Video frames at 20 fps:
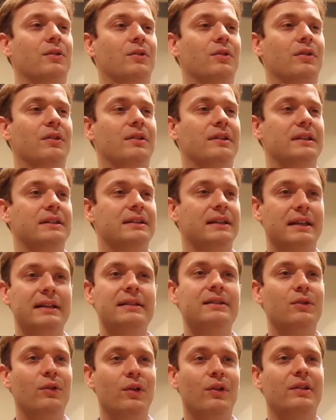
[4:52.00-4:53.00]
Und das ist ein
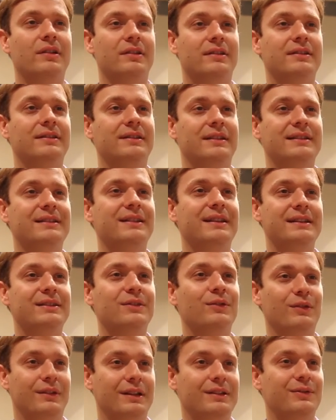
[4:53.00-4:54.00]
Riesenglück. Das ist ein
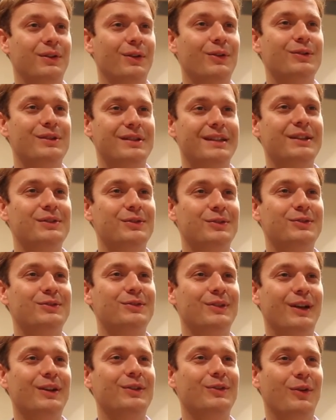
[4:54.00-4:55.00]
Riesenglück, dass wir uns jetzt
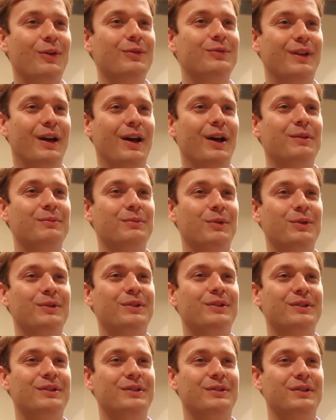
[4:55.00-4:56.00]
sozusagen getroffen haben.
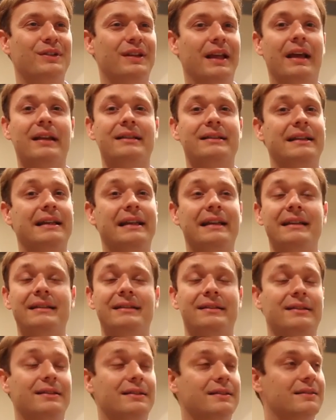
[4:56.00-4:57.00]
Und, und er ist ein
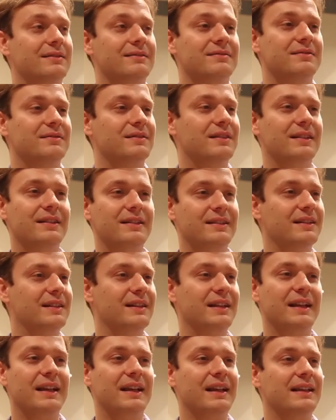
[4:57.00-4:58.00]
Riesen,
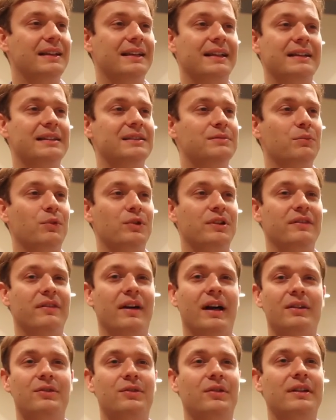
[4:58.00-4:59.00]
äh, ein
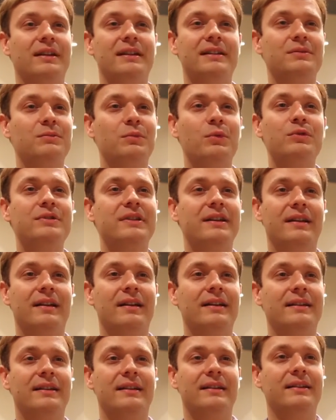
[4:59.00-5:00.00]
Riesenmotivator, ein
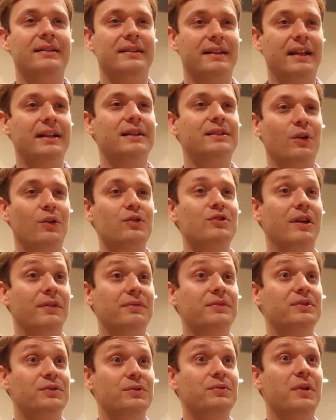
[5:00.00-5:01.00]
Riesenmusiker, der, der das auch
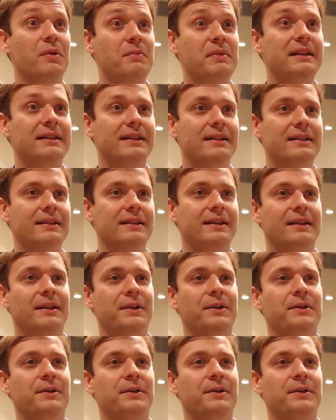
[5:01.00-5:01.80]
schafft zu vermitteln.